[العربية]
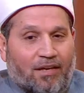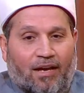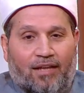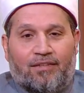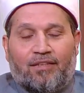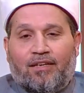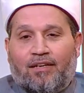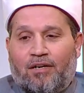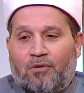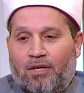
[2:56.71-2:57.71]
عندنا
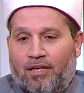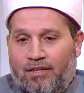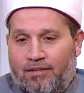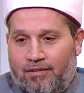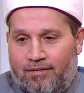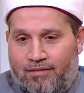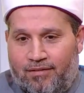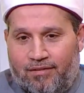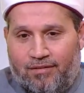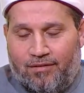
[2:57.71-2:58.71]
قواعد
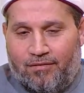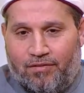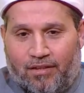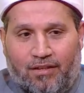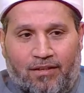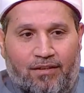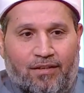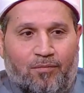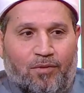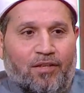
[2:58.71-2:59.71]

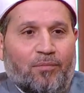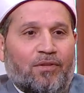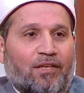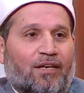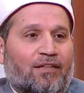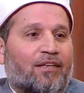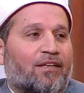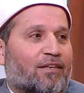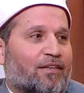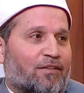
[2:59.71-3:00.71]
فقهية بنبني
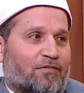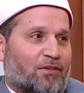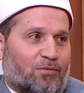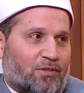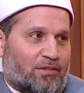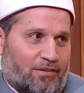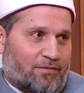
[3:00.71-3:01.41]
عليها الفتوى دي